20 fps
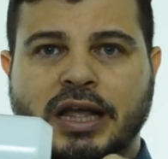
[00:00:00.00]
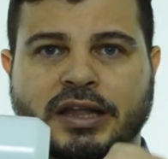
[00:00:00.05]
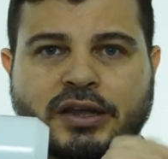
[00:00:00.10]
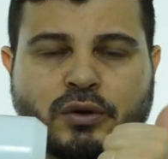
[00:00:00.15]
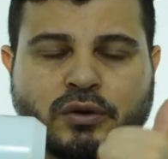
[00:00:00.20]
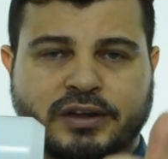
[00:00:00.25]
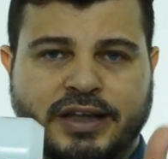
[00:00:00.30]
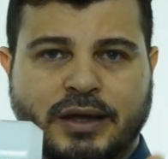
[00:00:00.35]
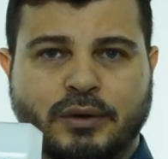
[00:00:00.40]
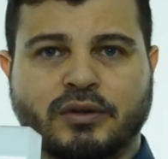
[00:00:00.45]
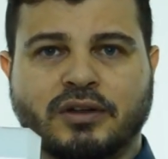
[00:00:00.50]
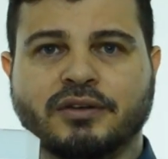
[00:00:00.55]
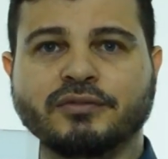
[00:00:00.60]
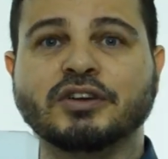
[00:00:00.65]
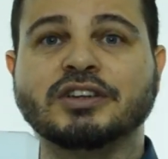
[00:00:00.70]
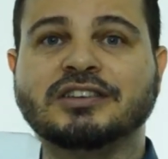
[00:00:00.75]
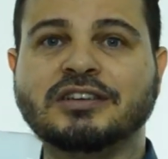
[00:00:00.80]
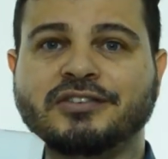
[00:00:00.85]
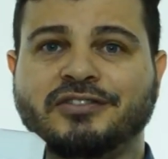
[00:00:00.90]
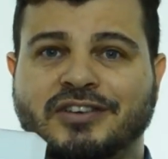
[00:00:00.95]
Eu quero que
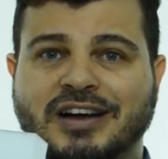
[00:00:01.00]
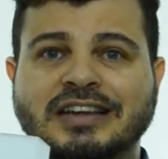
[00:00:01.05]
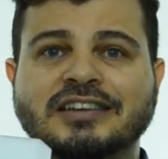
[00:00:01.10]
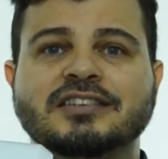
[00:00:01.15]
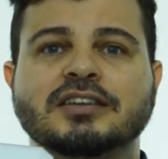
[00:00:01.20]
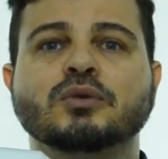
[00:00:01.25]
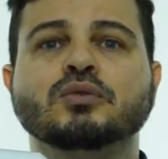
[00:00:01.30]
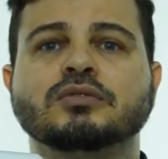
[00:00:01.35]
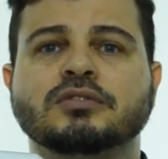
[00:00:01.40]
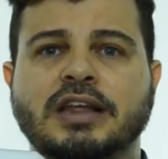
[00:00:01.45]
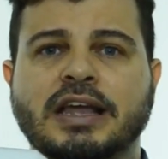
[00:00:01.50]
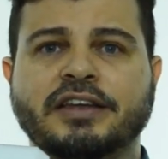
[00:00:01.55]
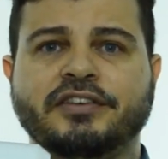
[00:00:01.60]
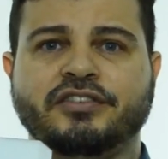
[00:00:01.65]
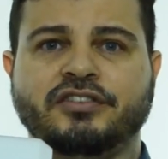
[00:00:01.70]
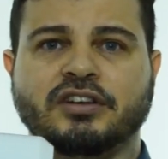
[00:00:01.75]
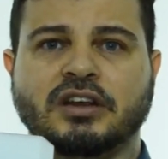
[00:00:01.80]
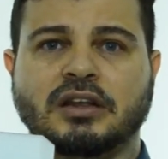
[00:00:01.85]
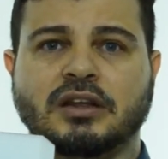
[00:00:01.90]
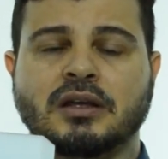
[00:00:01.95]
você faça um
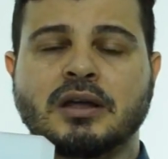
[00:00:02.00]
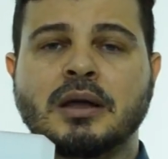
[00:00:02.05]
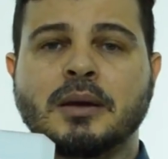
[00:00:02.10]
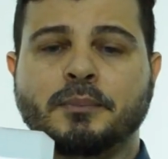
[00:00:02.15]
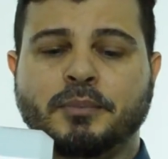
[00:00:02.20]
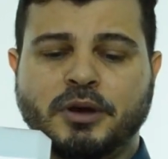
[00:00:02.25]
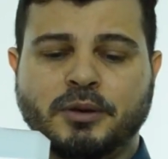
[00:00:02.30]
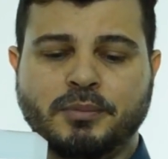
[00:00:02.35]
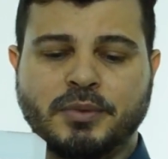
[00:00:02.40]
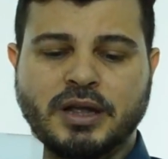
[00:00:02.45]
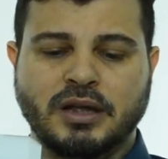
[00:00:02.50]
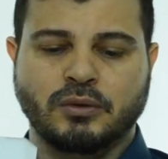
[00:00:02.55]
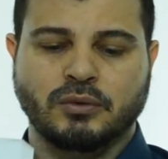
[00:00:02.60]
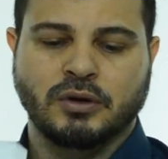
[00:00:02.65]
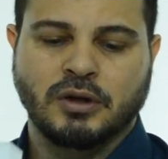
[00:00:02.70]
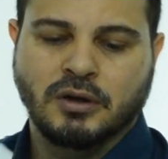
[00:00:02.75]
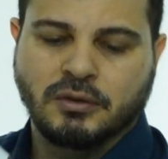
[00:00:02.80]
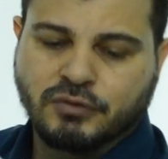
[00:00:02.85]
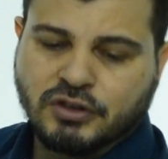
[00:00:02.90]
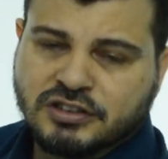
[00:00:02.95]
teste aí. Primeiro,
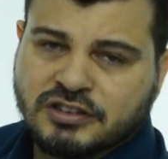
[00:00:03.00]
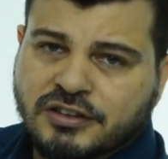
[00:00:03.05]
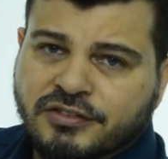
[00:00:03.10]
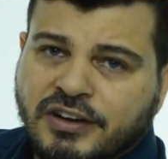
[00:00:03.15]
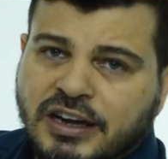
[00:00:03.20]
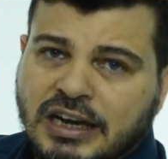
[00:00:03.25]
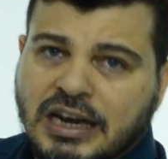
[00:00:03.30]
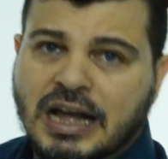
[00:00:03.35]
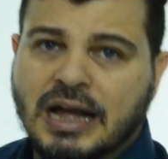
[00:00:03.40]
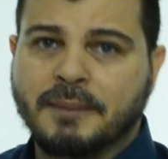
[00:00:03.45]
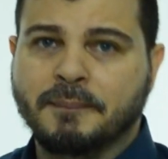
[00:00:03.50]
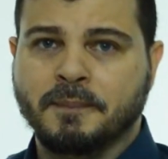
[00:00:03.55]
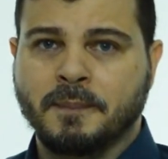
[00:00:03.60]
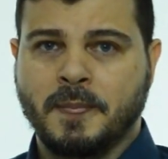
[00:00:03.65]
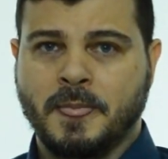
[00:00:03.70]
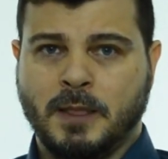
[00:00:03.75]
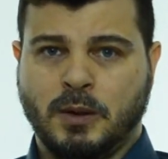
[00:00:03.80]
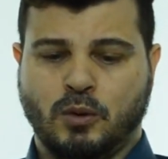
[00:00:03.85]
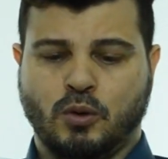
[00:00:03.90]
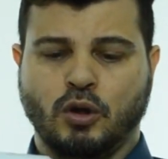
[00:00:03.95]
você vai lá,
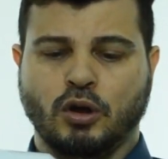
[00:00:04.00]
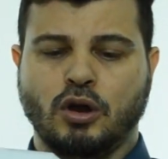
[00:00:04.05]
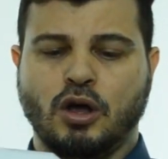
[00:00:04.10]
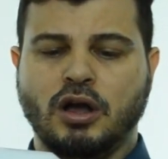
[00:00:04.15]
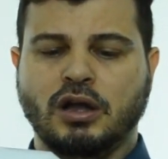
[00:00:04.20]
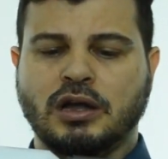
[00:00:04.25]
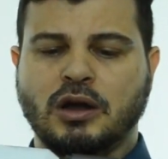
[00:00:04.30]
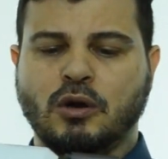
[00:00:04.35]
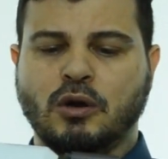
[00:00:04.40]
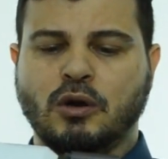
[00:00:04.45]
coloca